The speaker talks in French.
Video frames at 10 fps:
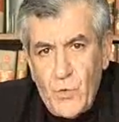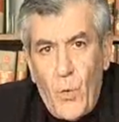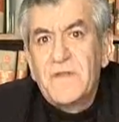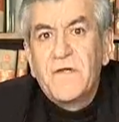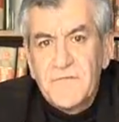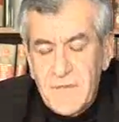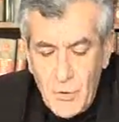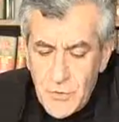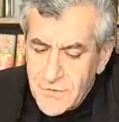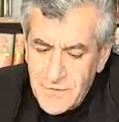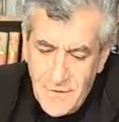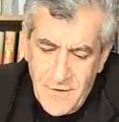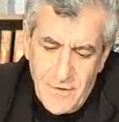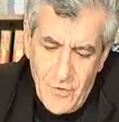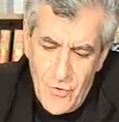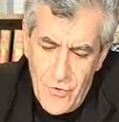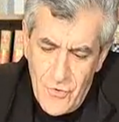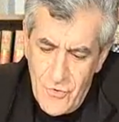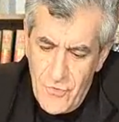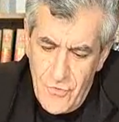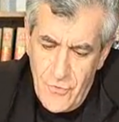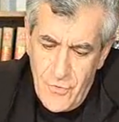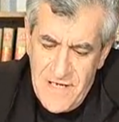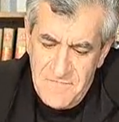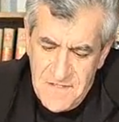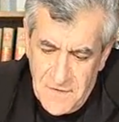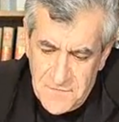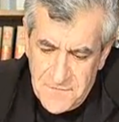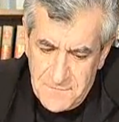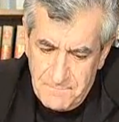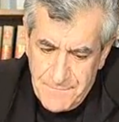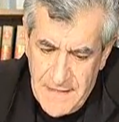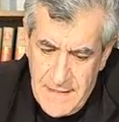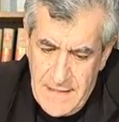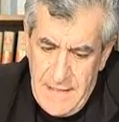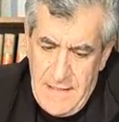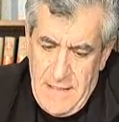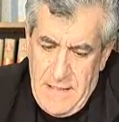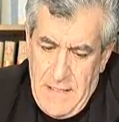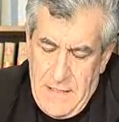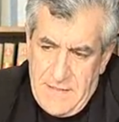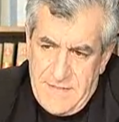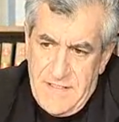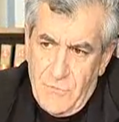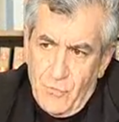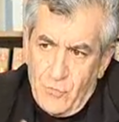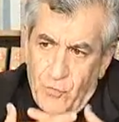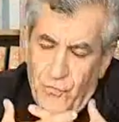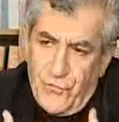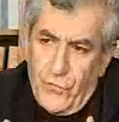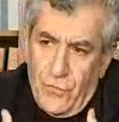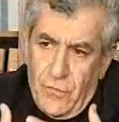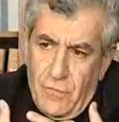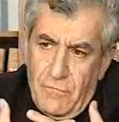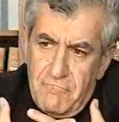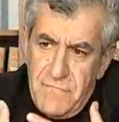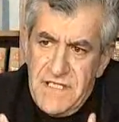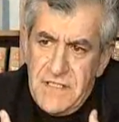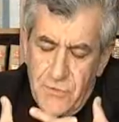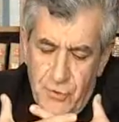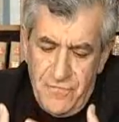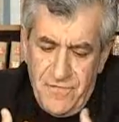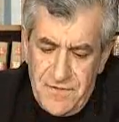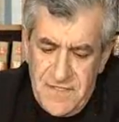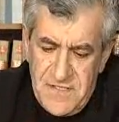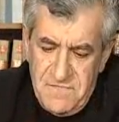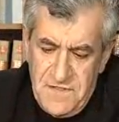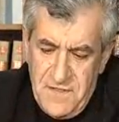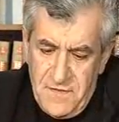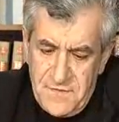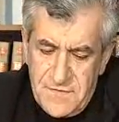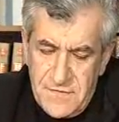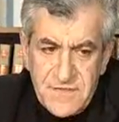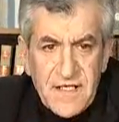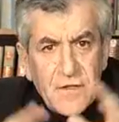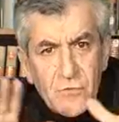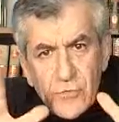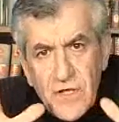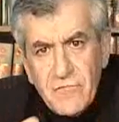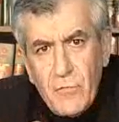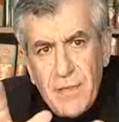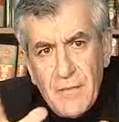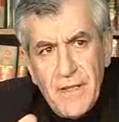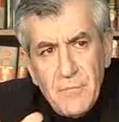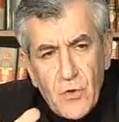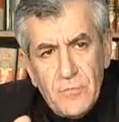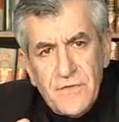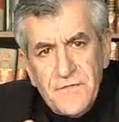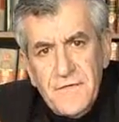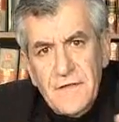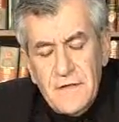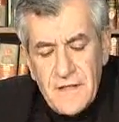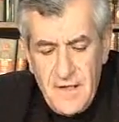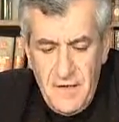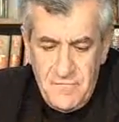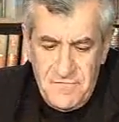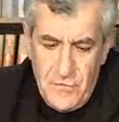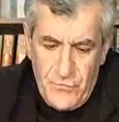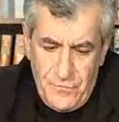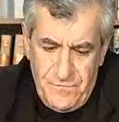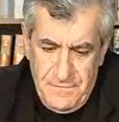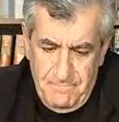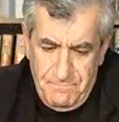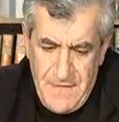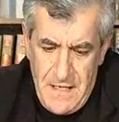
droite dans ses bottes, l'évidence. Si nous nous trouvons mis devant des évidences, c'est que nous n'avons pas même commencé à philosopher.